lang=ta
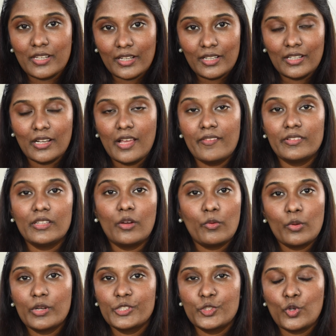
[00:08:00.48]
டின்ட்லாம் வந்து
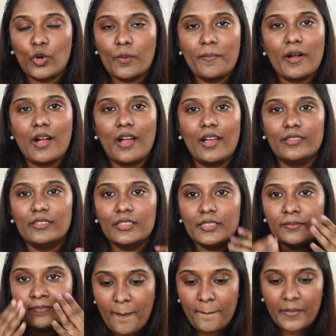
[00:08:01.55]
அவ்வளோவா ஷோ அப் ஆகாது
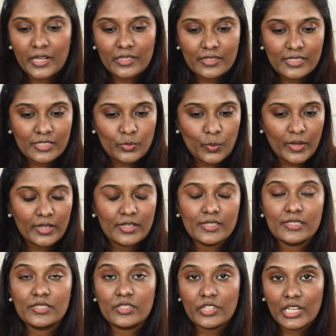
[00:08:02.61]
பட் திஸ் ஒன்
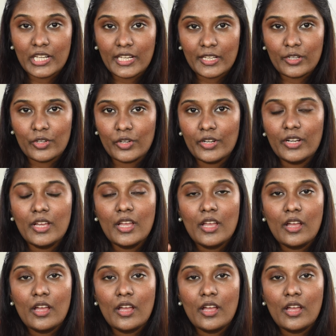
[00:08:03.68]
இஸ் ரியலி குட்